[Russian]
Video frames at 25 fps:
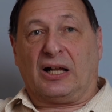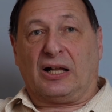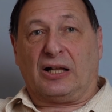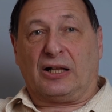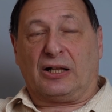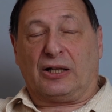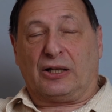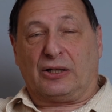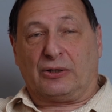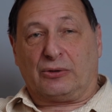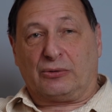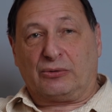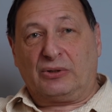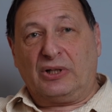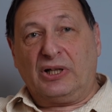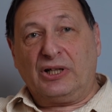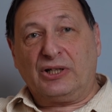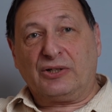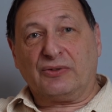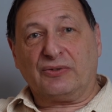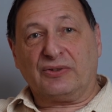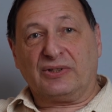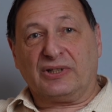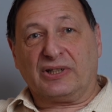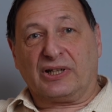А, но
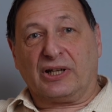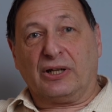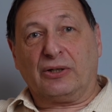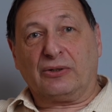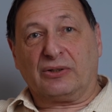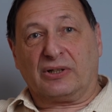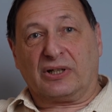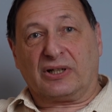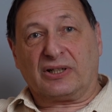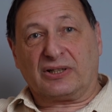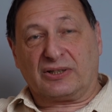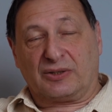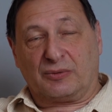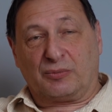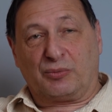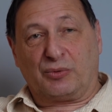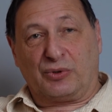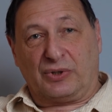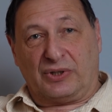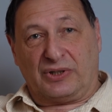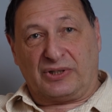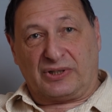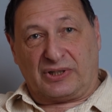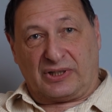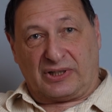дальше возникают гораздо
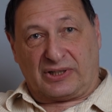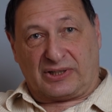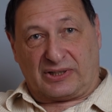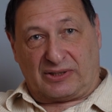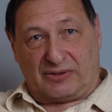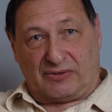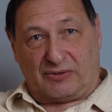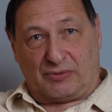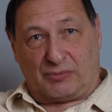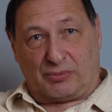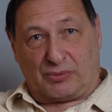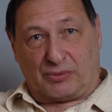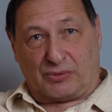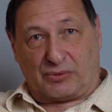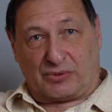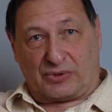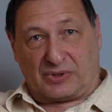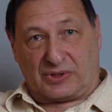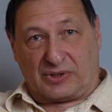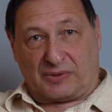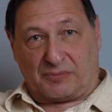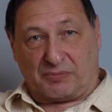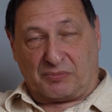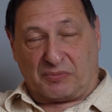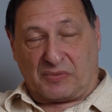более интересные
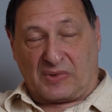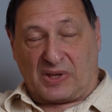вопросы.